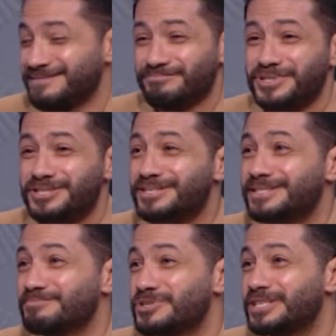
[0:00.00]
اوكي
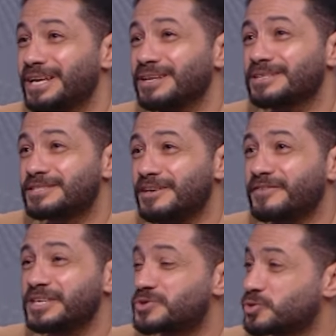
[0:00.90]
مش مش ده
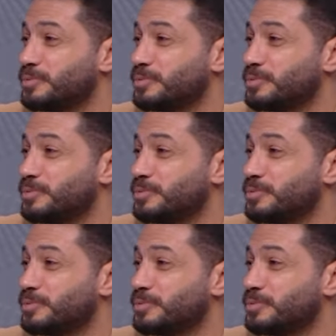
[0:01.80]
الصفقه